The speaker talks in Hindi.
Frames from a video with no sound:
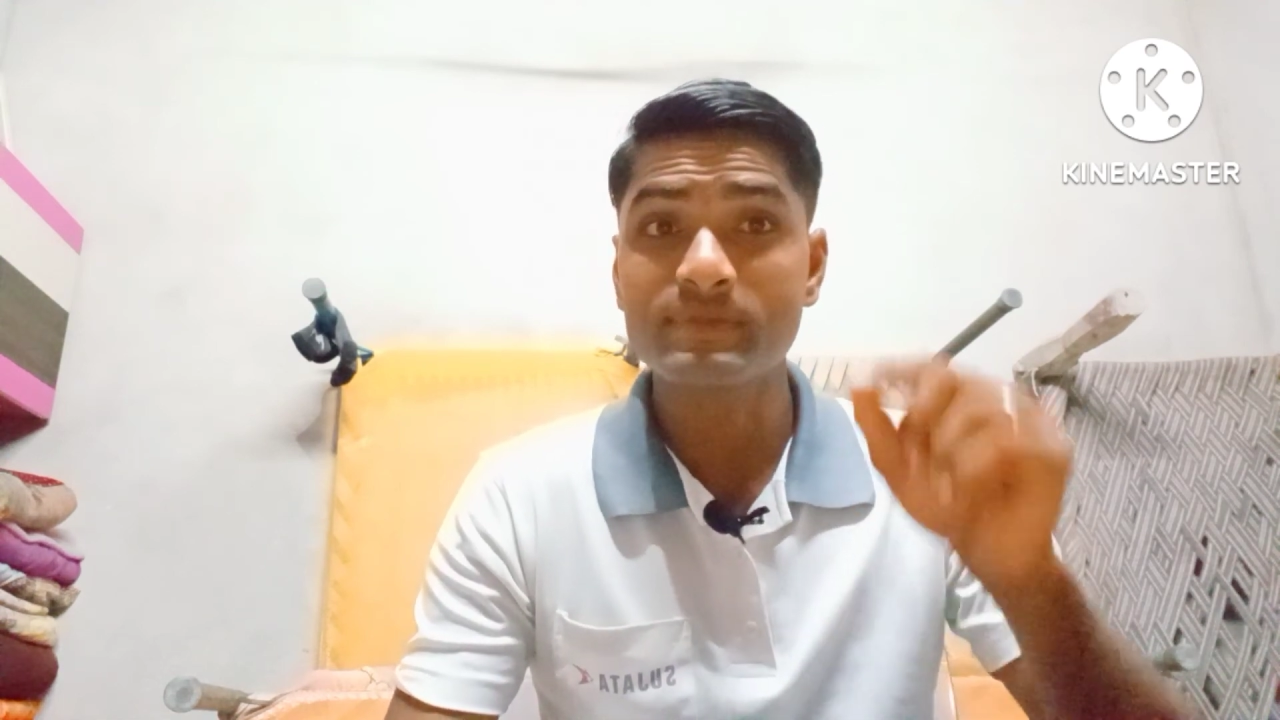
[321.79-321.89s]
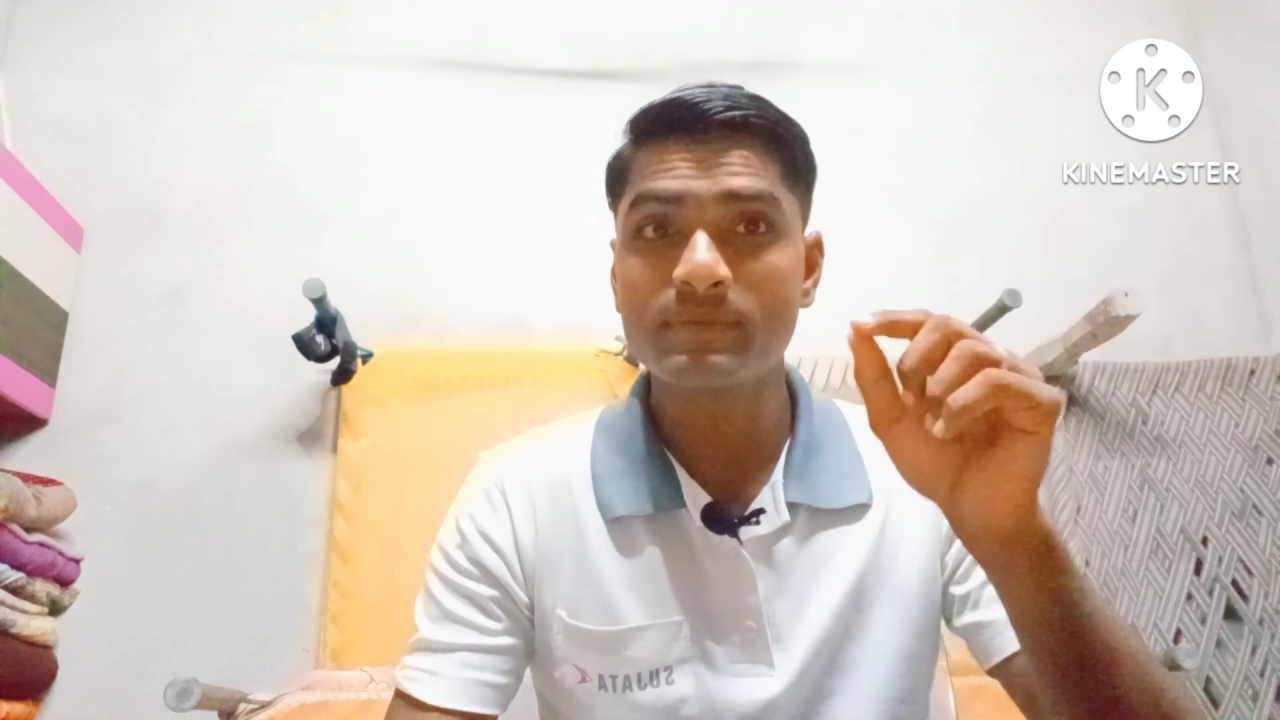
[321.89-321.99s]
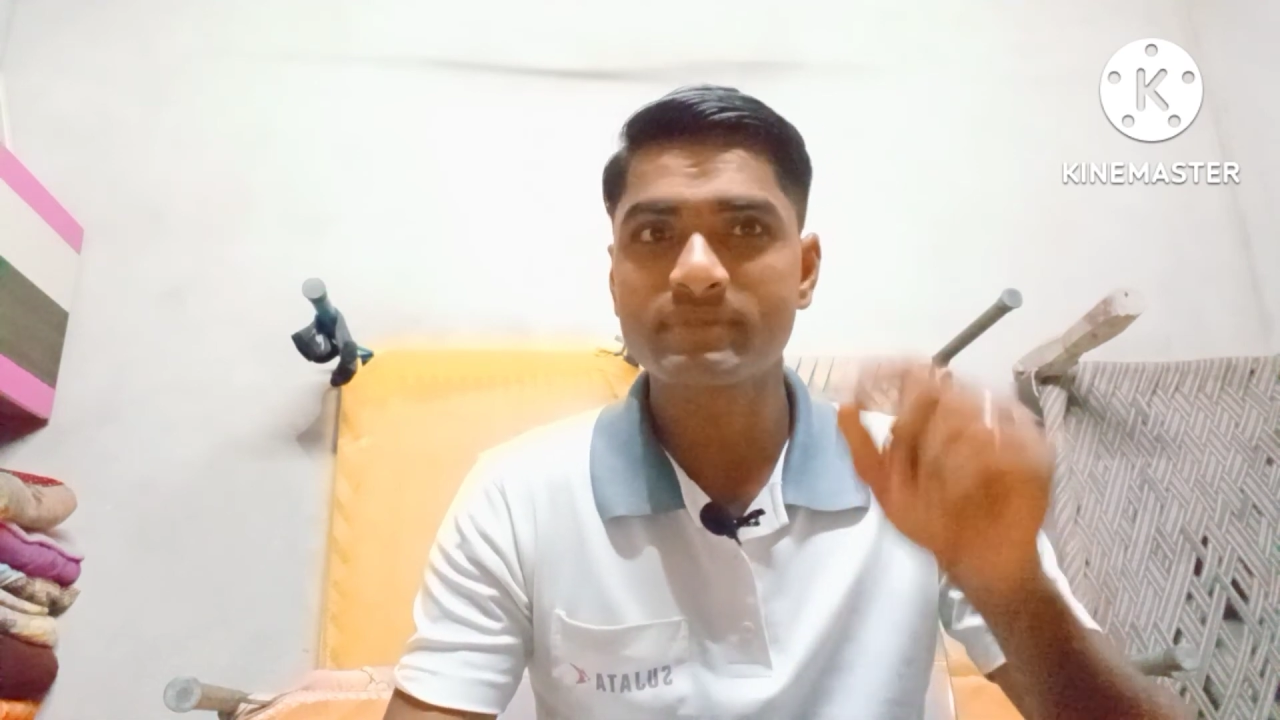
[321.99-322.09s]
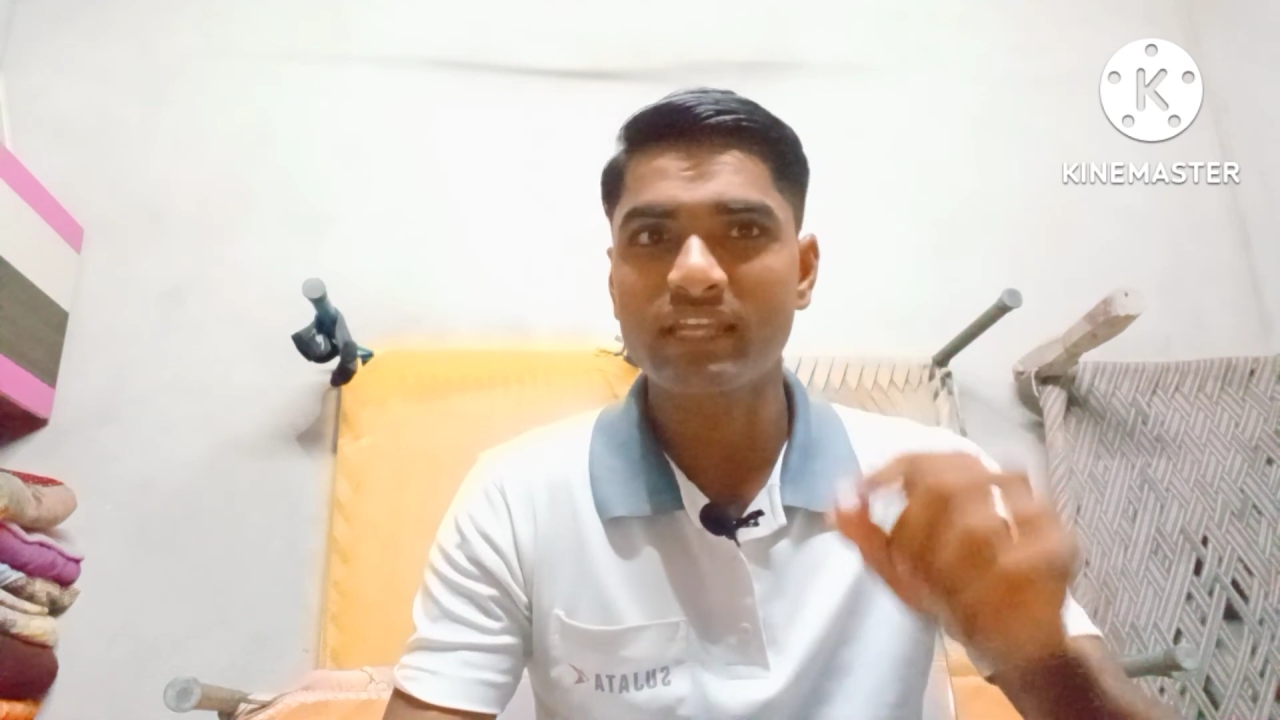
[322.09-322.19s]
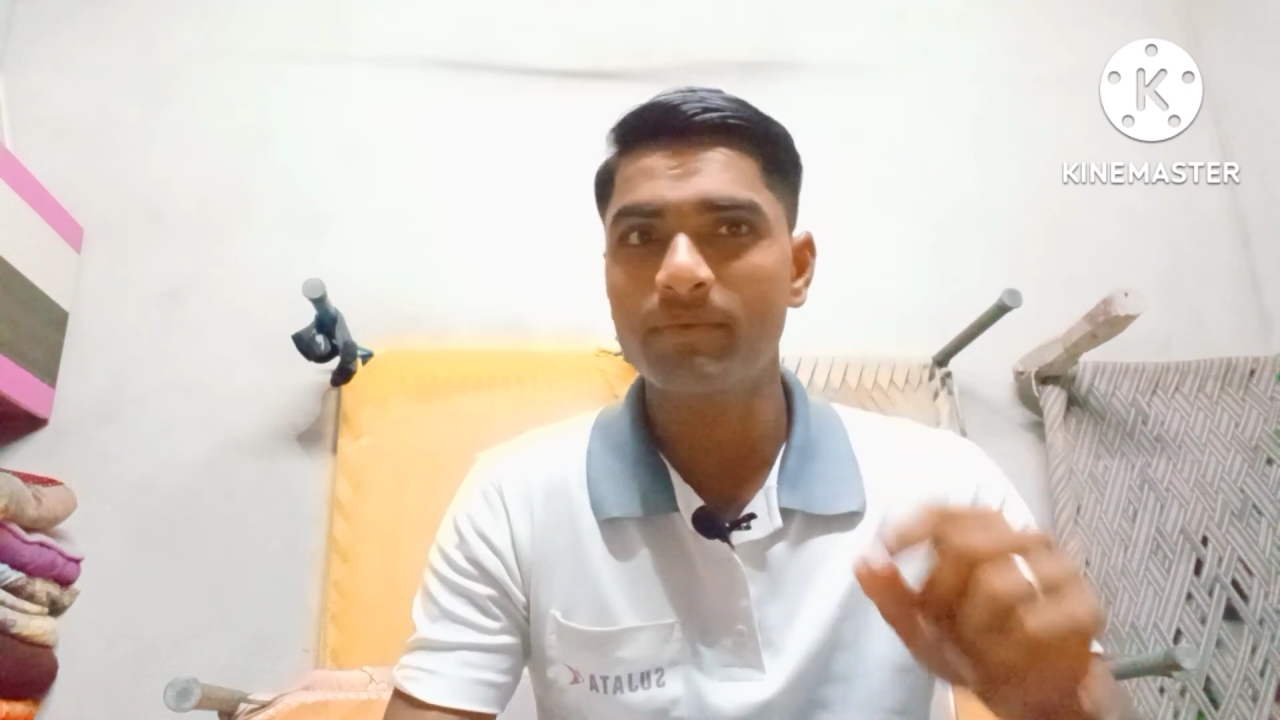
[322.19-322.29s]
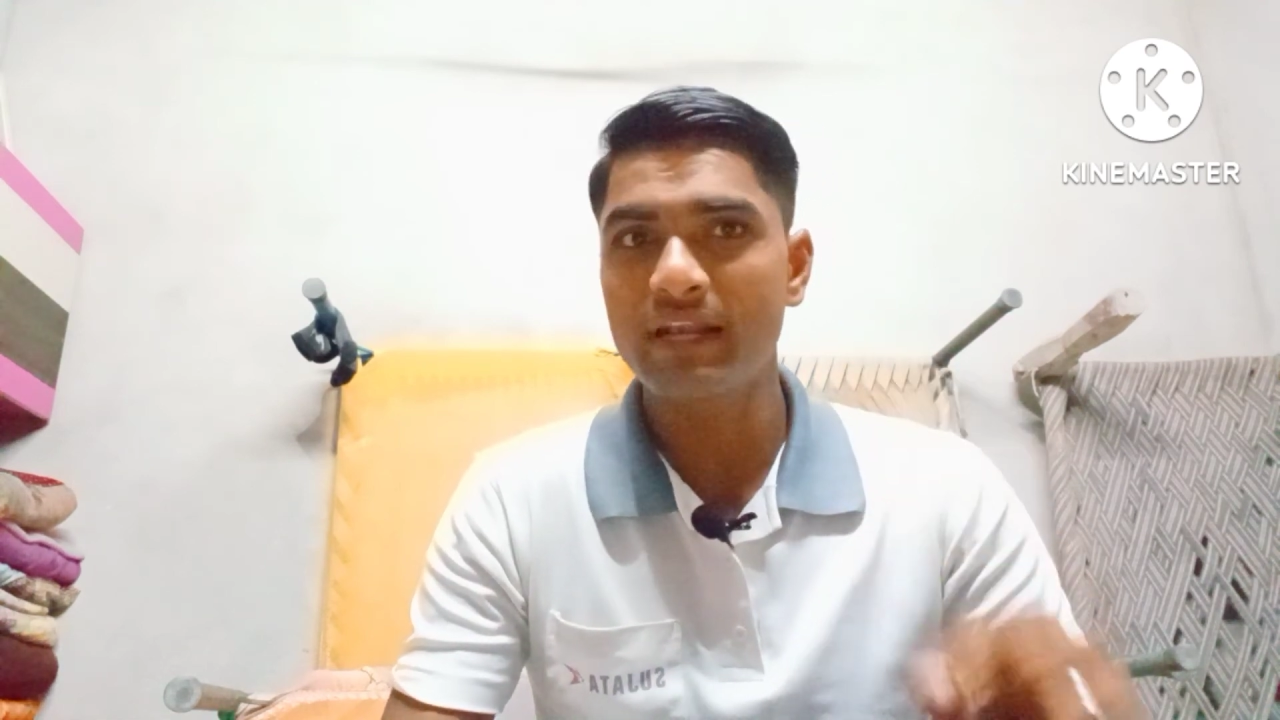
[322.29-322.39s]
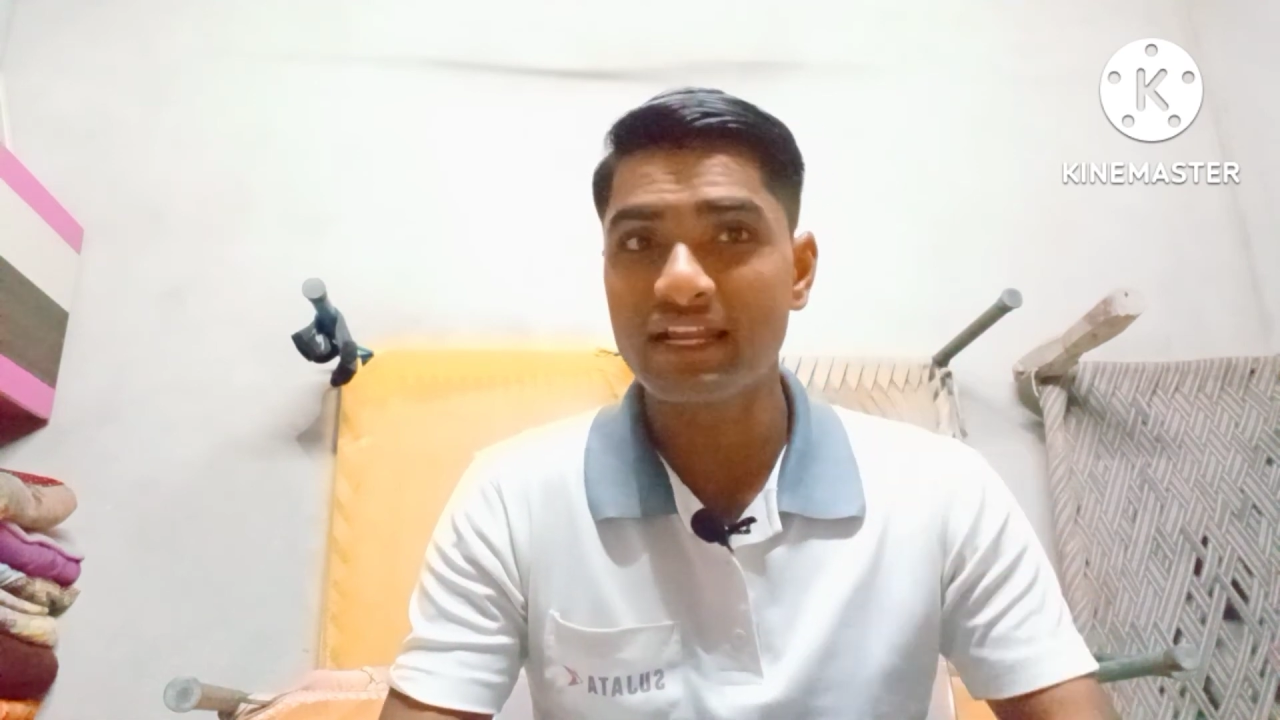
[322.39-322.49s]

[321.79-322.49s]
सब्सक्राइबर